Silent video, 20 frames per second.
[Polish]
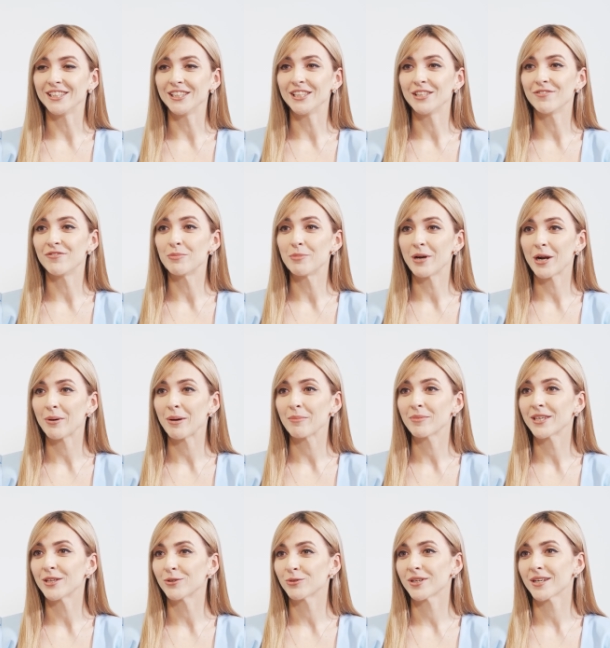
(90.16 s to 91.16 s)
i
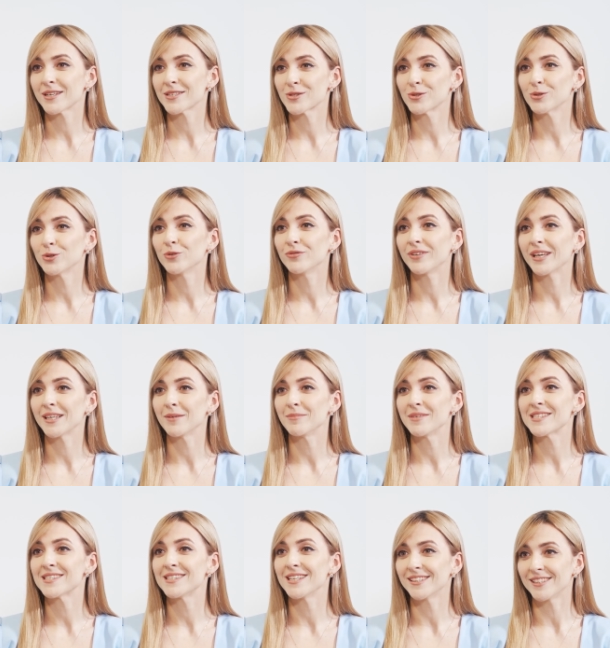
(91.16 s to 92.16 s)
wybrałam kierunek studiów,
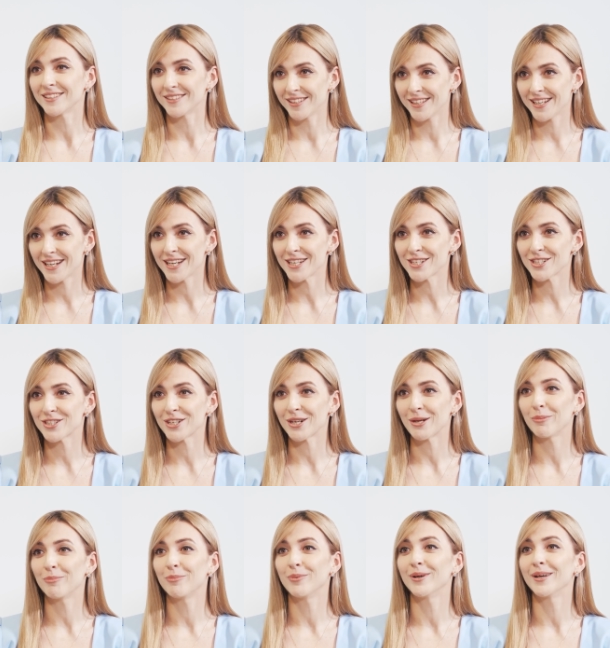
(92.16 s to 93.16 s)
jakim jest dietetyka,
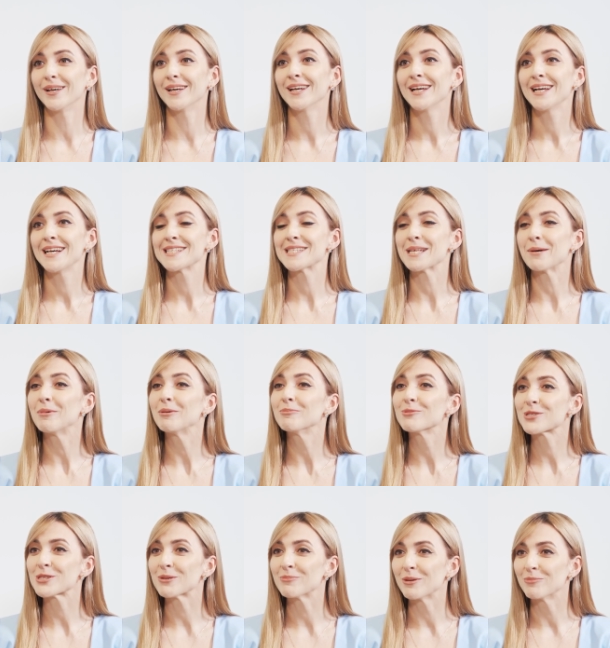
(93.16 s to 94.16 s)
żeby
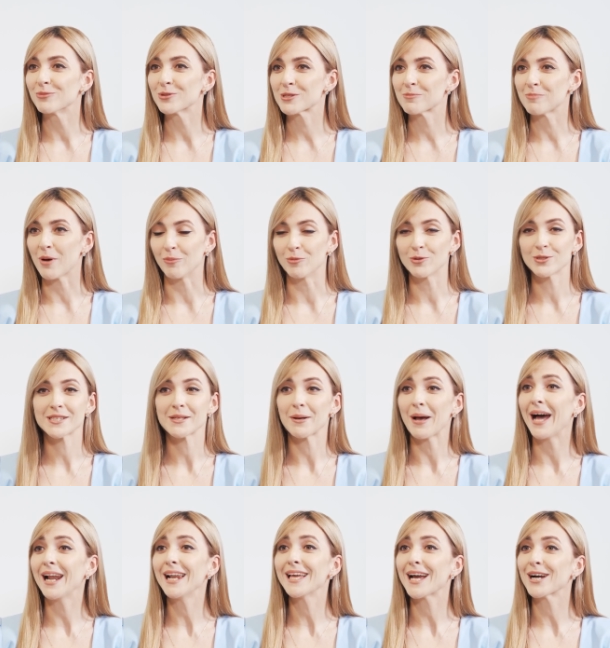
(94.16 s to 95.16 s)
samemu sobie móc pomóc.
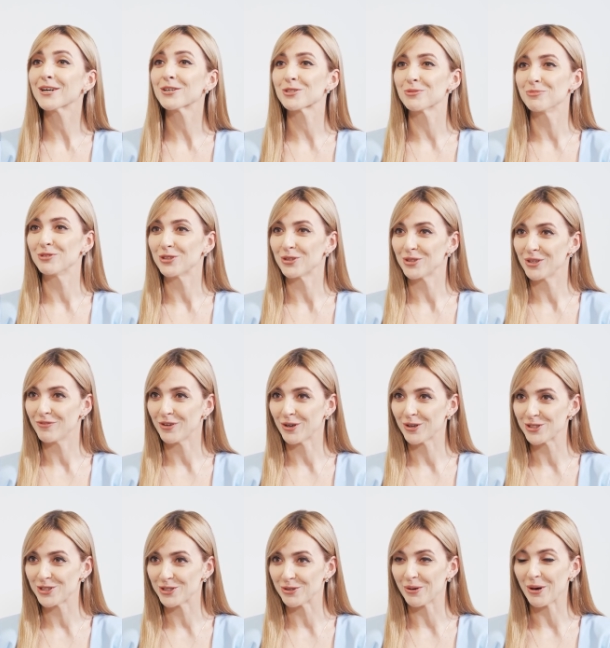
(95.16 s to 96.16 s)
Ale jakoś mi to nie
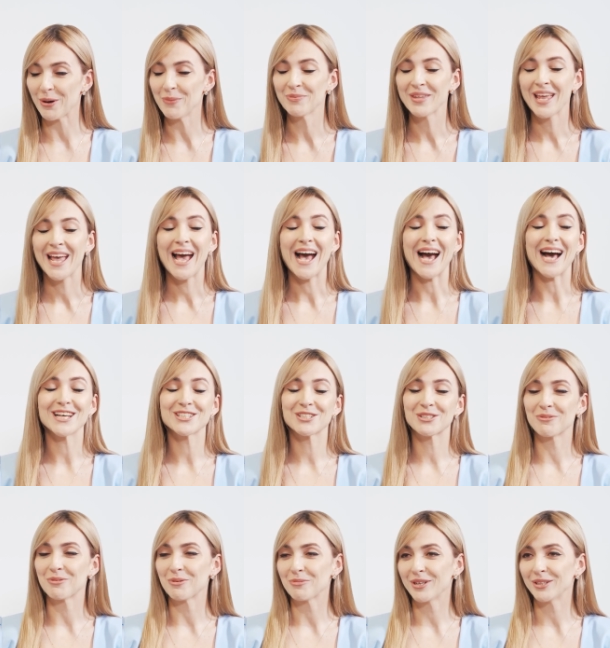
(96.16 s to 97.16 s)
wychodziło, aż
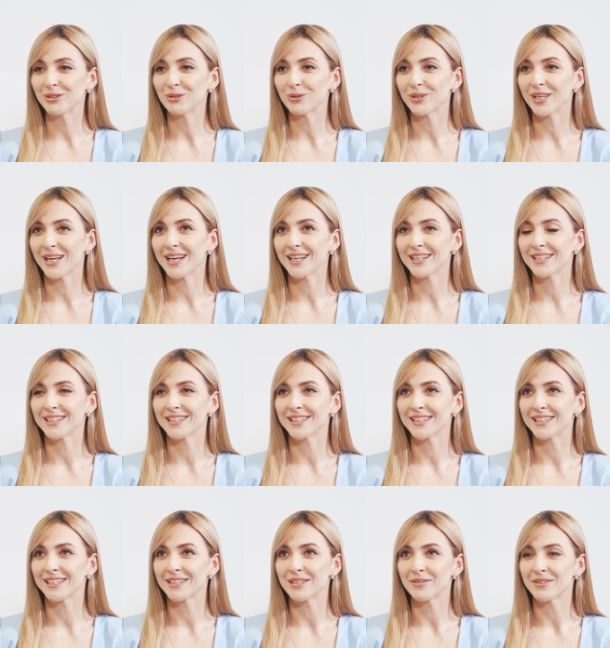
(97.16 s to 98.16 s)
do momentu, jak
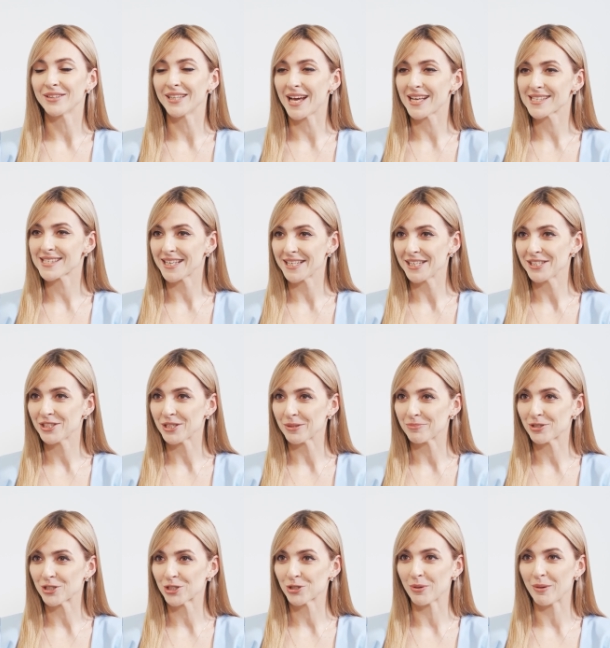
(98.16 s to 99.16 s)
e, na zajęcia
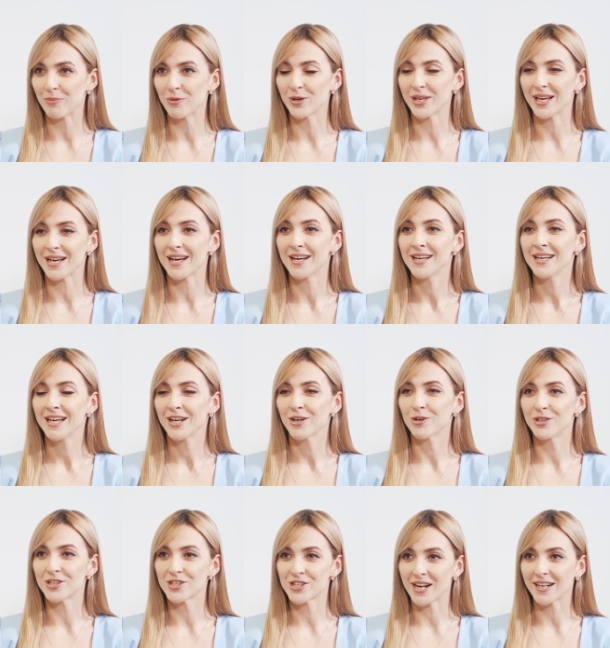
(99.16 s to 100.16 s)
przyszła moja
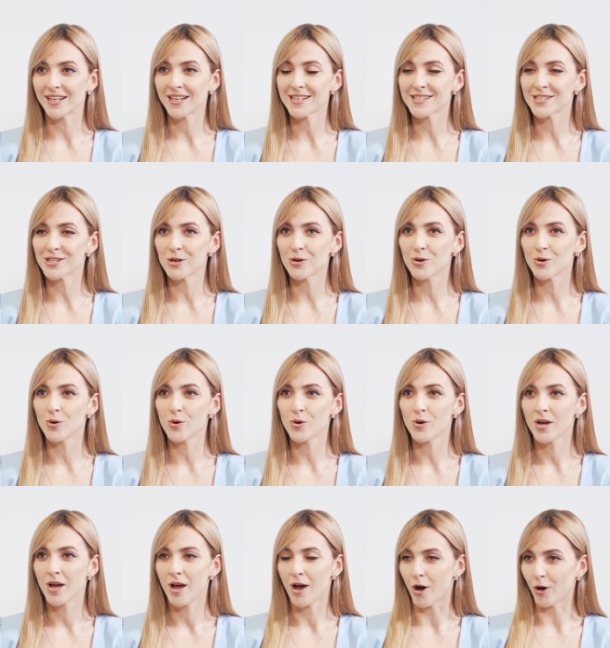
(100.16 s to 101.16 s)
koleżanka z
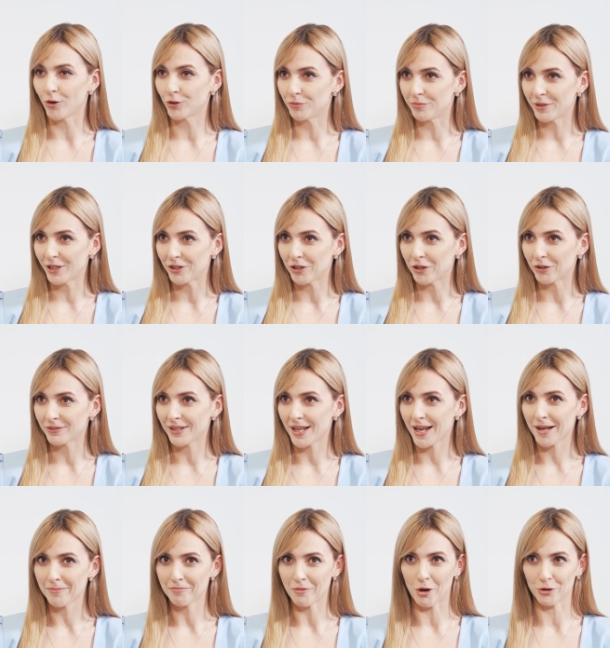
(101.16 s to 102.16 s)
roku,
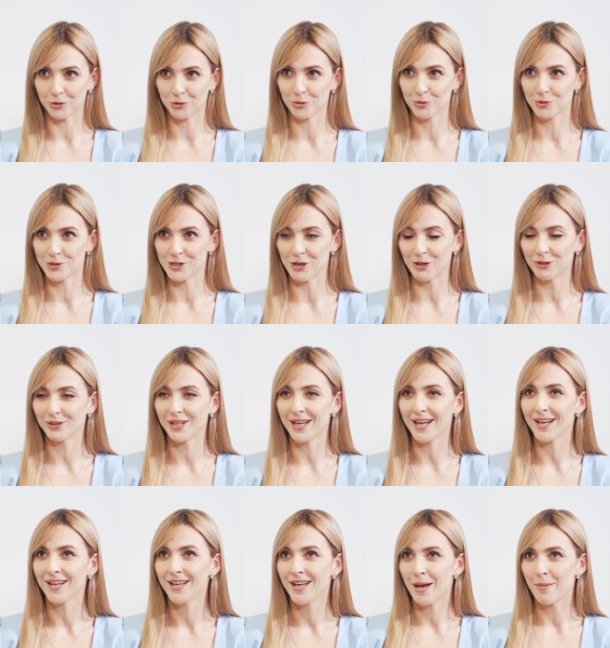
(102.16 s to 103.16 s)
odmieniona,
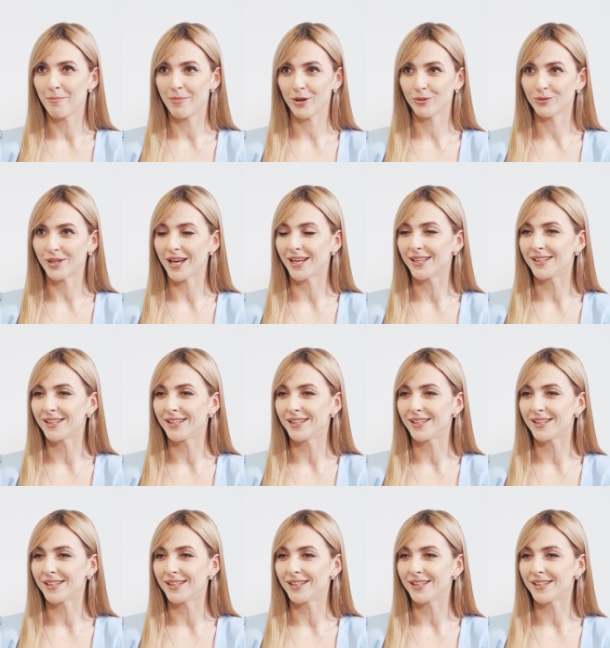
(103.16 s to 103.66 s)
odchudzona, pełna